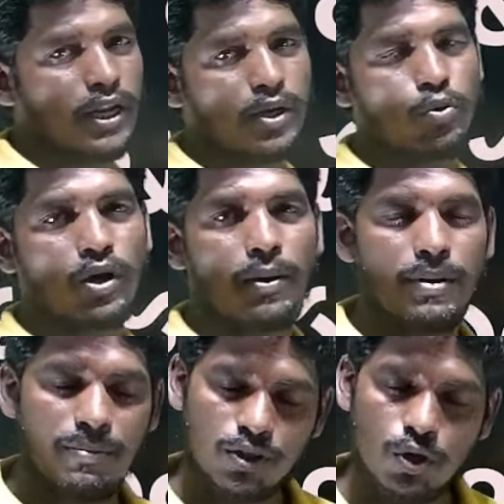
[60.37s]
అని కూడా మీ
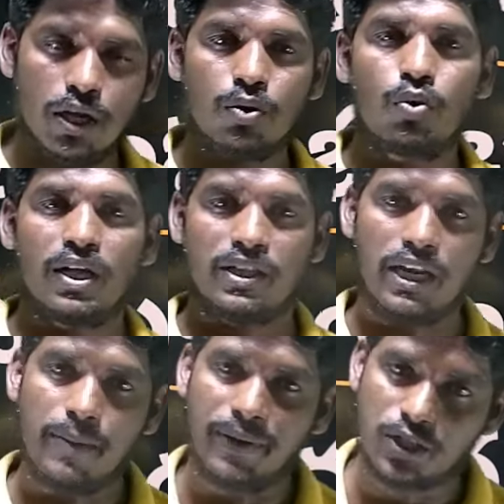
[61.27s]
మిత్రులకు కూడా
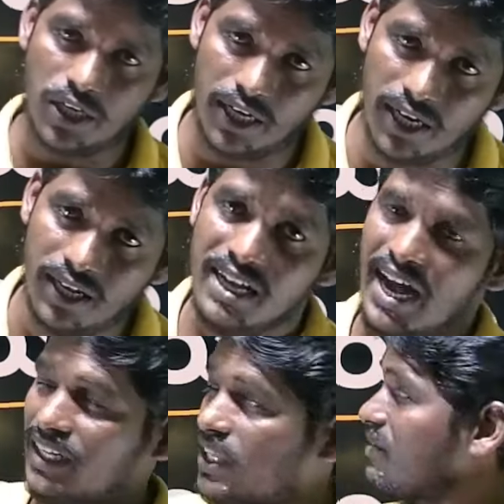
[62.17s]
తెలియపరచండి
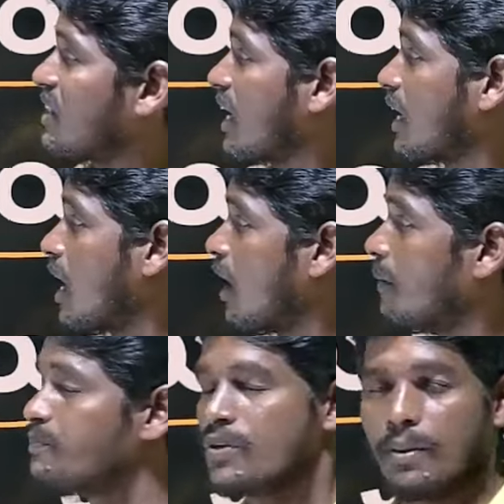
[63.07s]
అదేవిధంగా
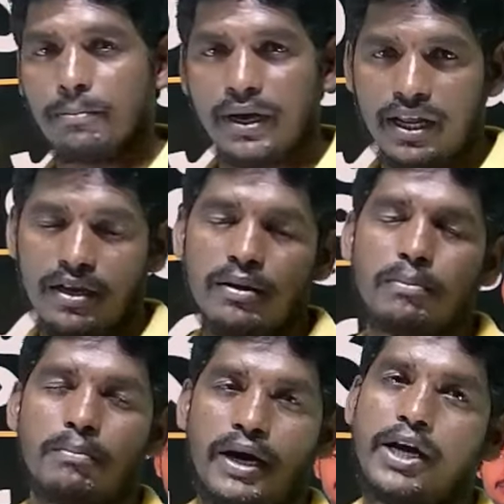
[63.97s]
మరి
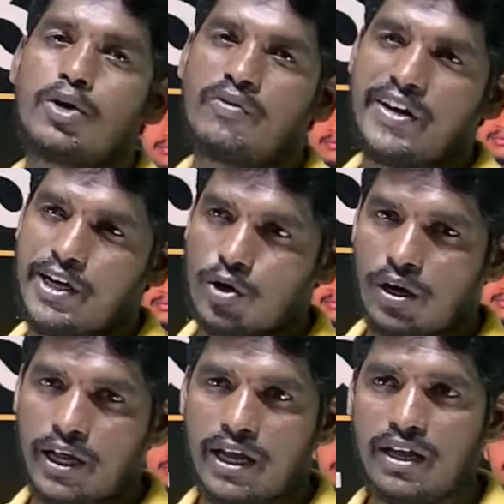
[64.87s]
మరెన్నో
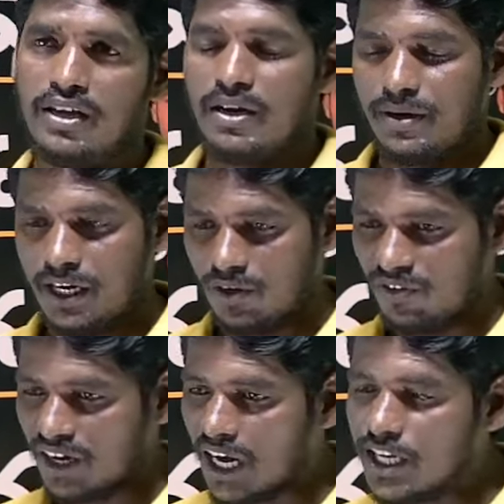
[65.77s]
వీడియోల్ని నేను
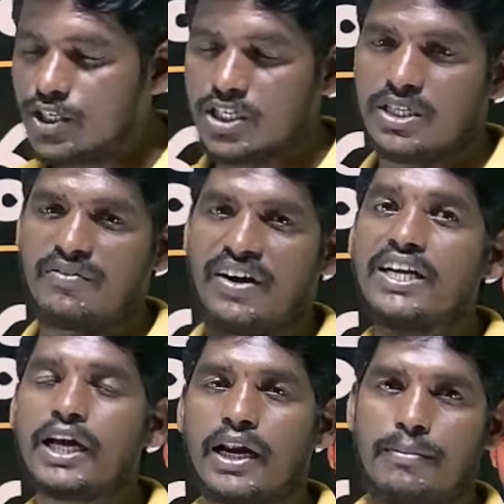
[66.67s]
రిలీజ్ చేసిన
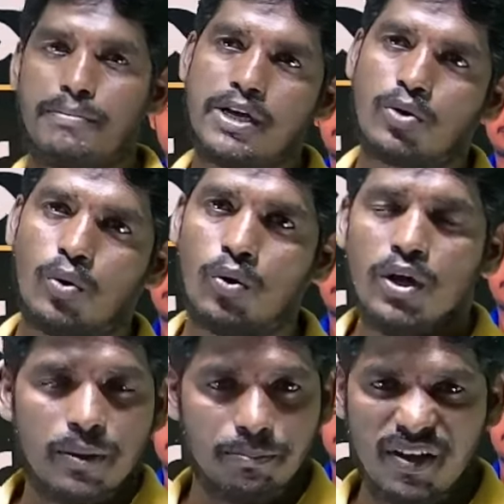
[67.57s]
వెంటనే మీకు
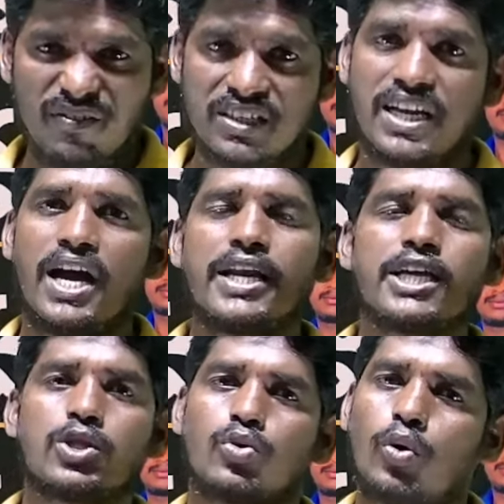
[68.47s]
మీ విజయానికి
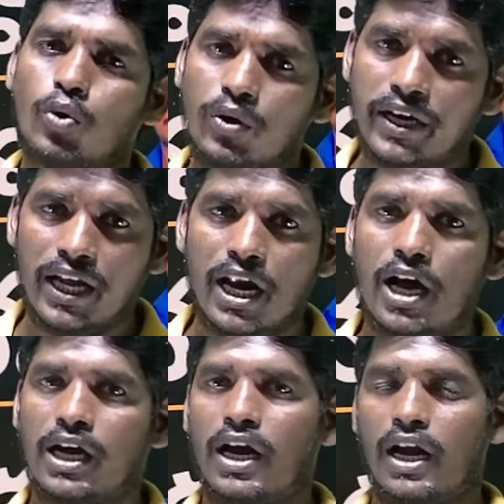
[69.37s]
తోడుండేలాగా